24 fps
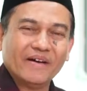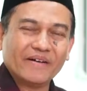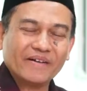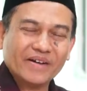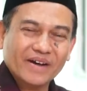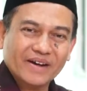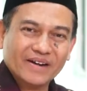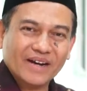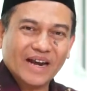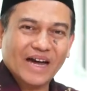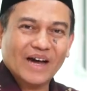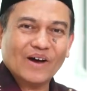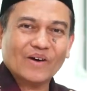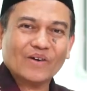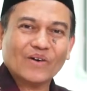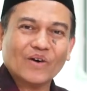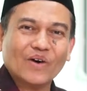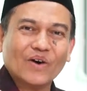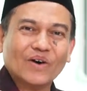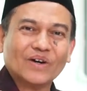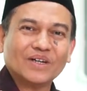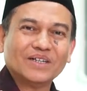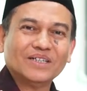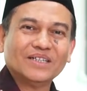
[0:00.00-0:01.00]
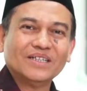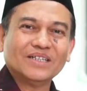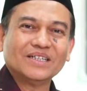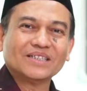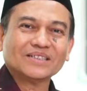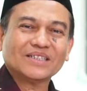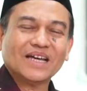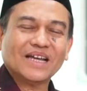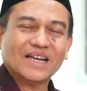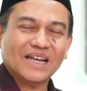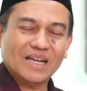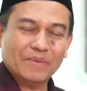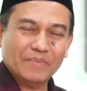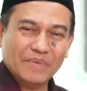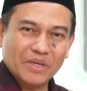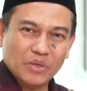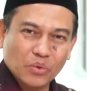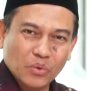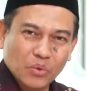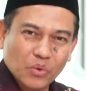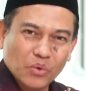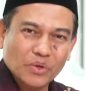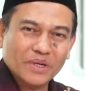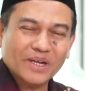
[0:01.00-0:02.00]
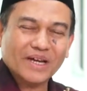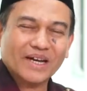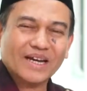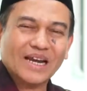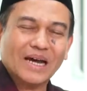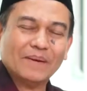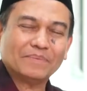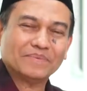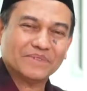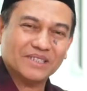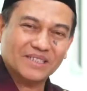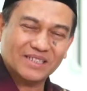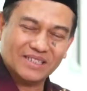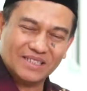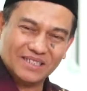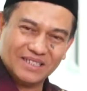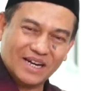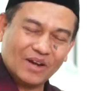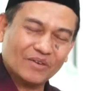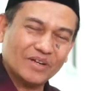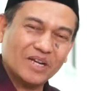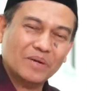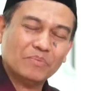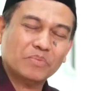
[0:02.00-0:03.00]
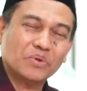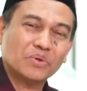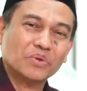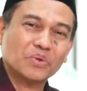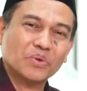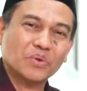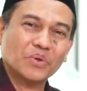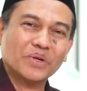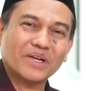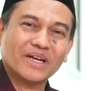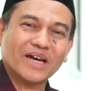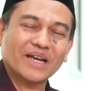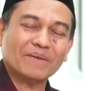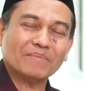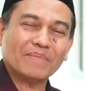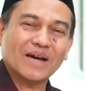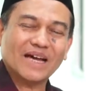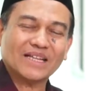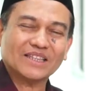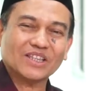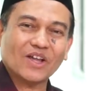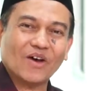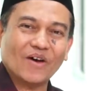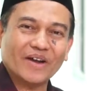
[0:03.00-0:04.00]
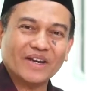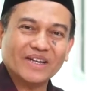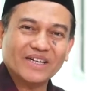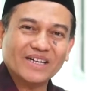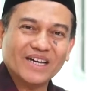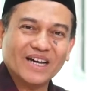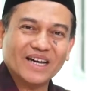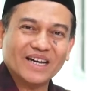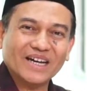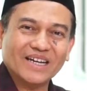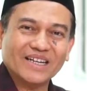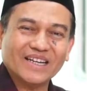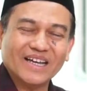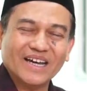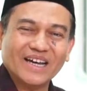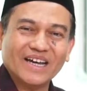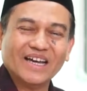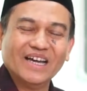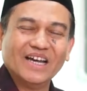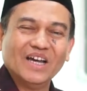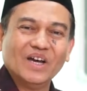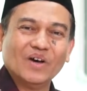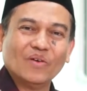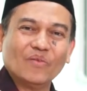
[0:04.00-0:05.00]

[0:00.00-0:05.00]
เรื่องราวของท่านนบีฮูดนะครับซึ่งเราได้พูดคุยกันมาต่อเนื่องนะฮะ